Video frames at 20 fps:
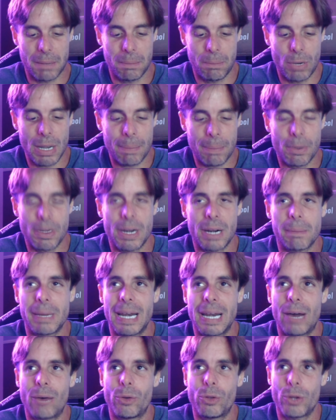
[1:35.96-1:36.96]
Voy a
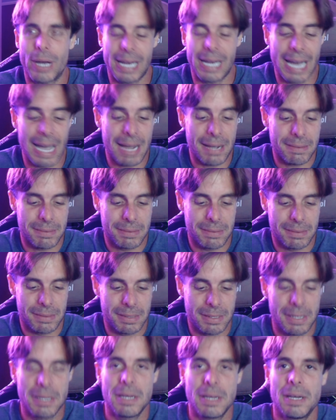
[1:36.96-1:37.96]
ponerme el audio acá
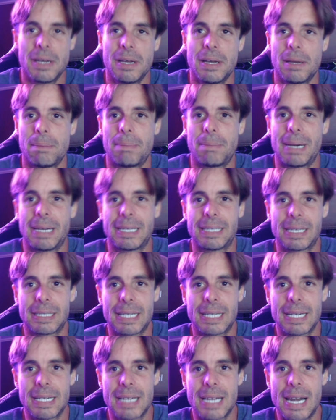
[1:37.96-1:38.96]
para
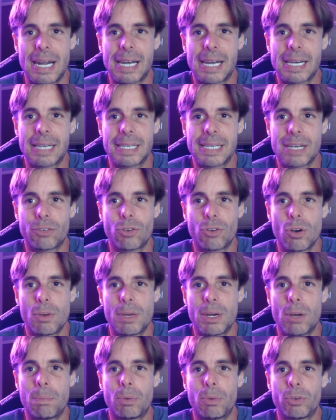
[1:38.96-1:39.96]
tratar el retraso lo
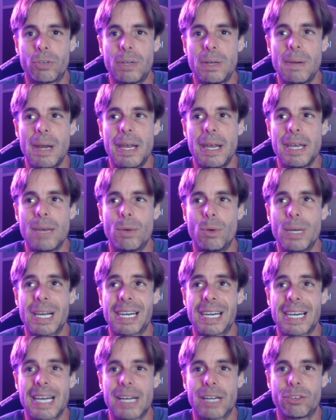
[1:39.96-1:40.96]
menos posible y voy
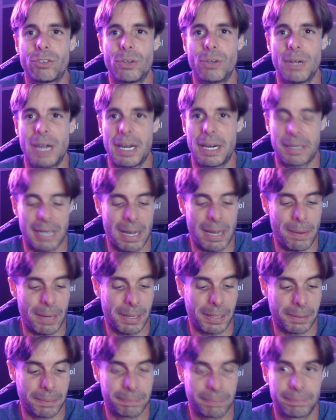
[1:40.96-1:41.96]
a reaccionar. A
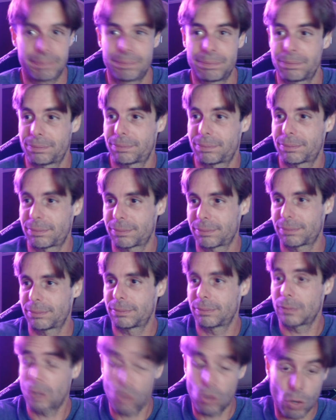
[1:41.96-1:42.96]
ver,
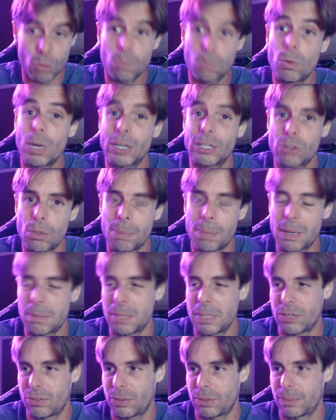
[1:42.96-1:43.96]
con vuestro
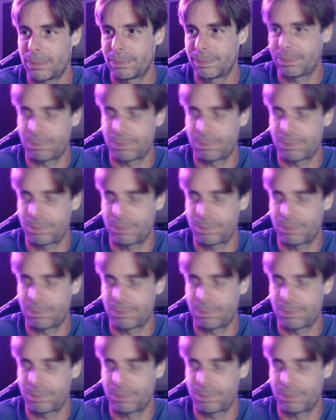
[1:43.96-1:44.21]
permiso.